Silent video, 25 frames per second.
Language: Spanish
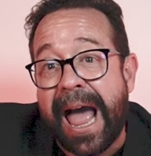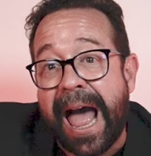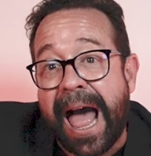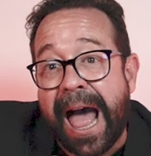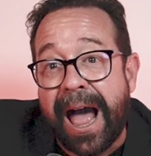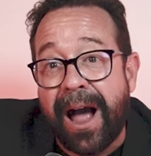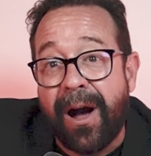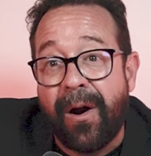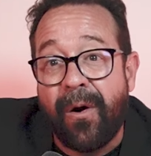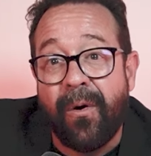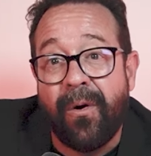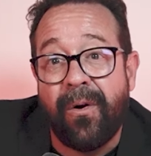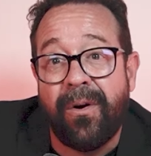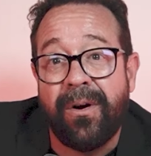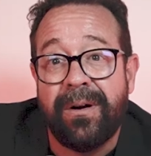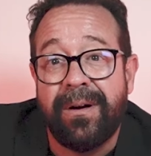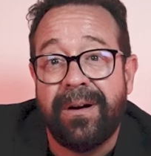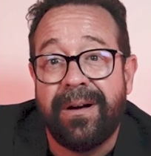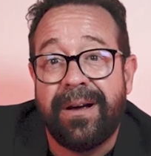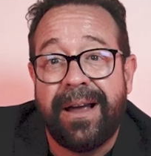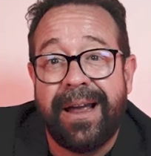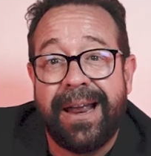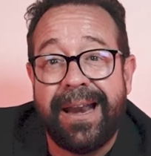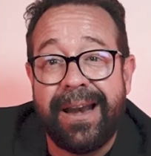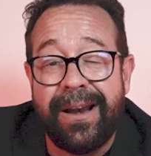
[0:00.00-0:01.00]

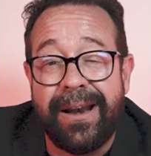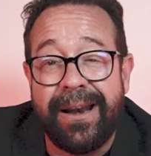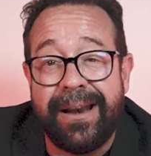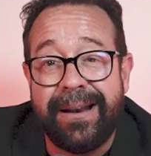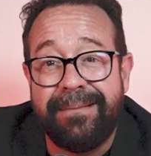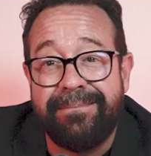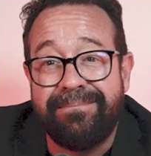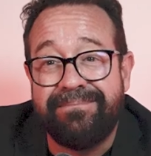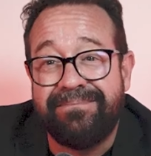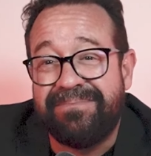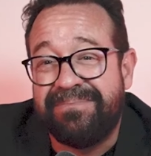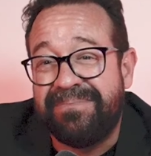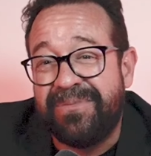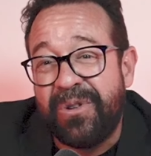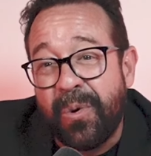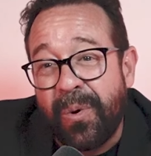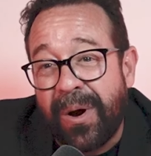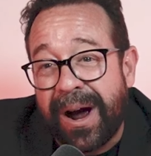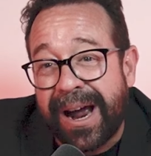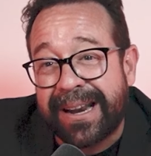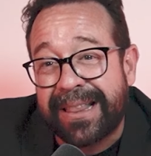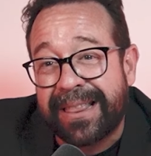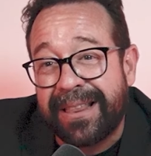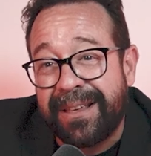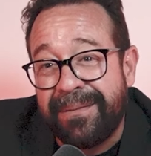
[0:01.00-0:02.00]
hago, en
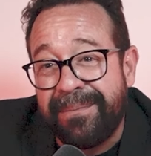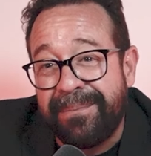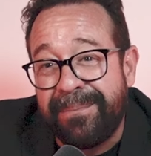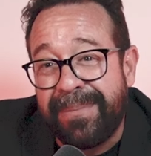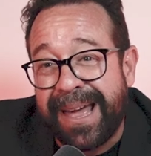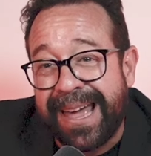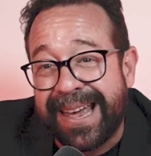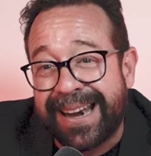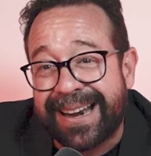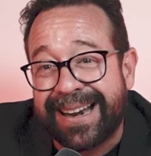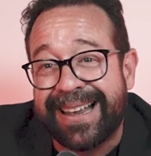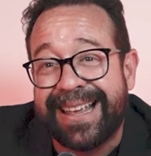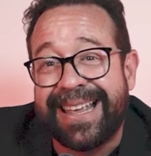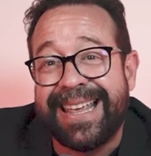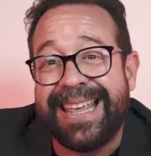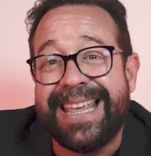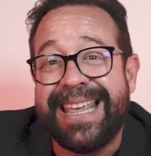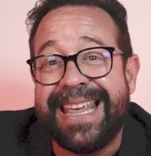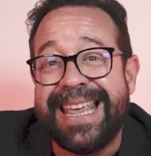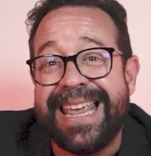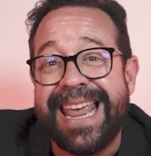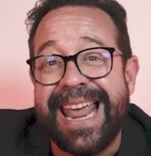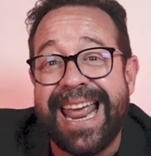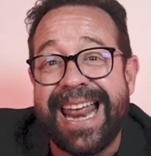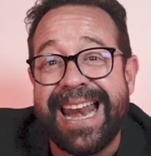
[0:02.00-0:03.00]
lugar de ver
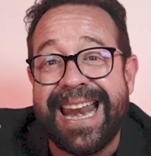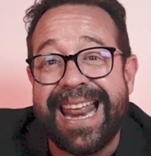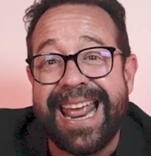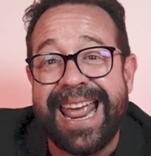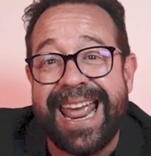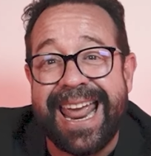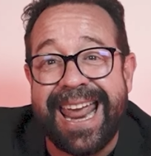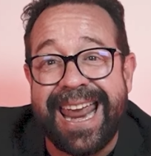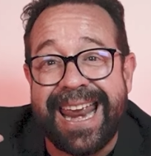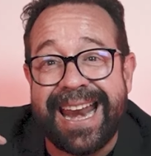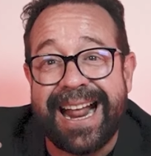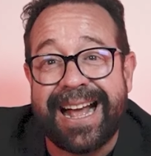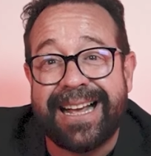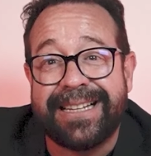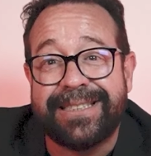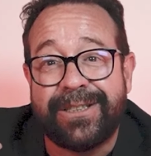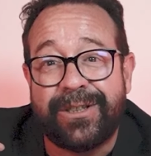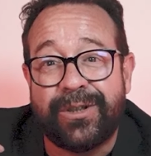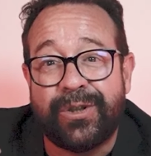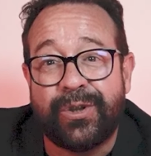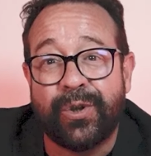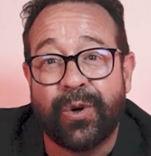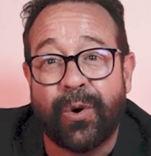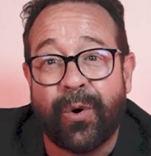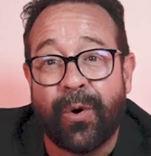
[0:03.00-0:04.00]
quién era
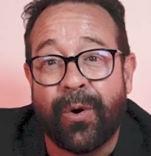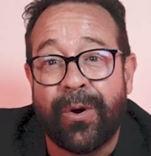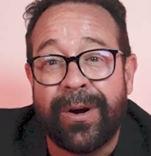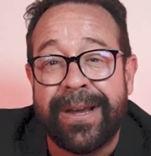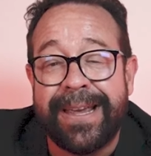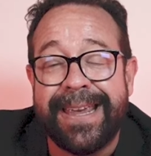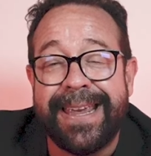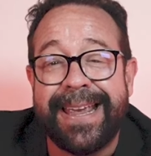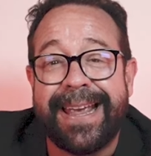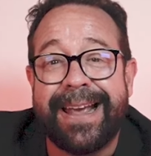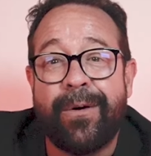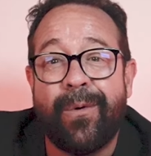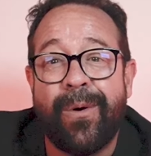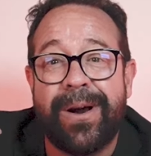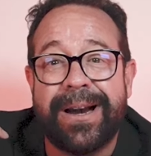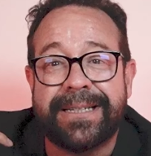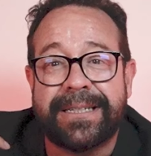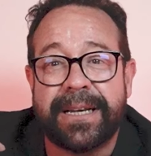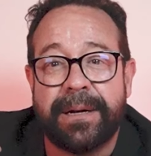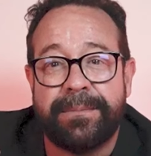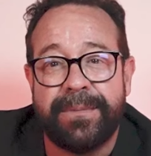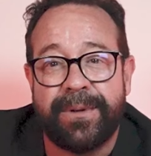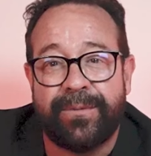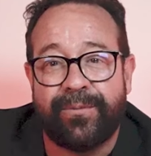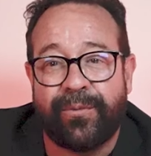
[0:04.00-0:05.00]
yo y cuáles
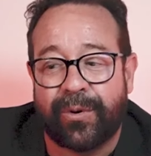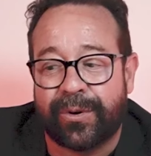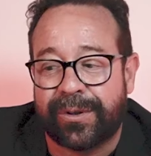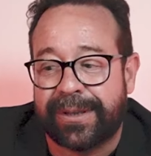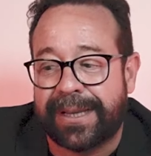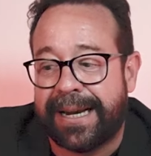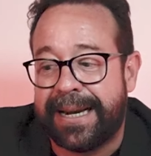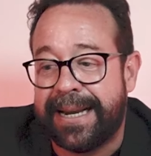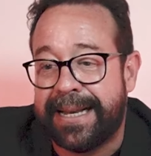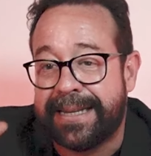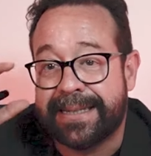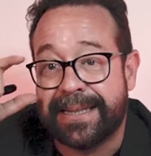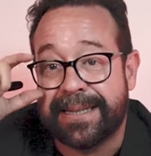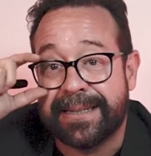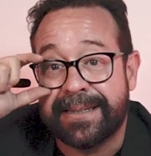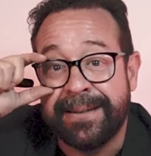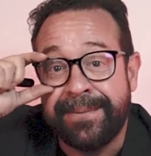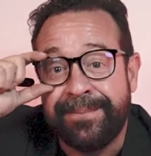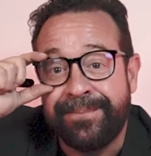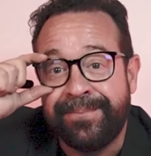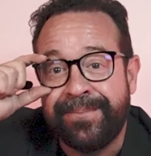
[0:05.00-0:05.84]
eran mis fortalezas.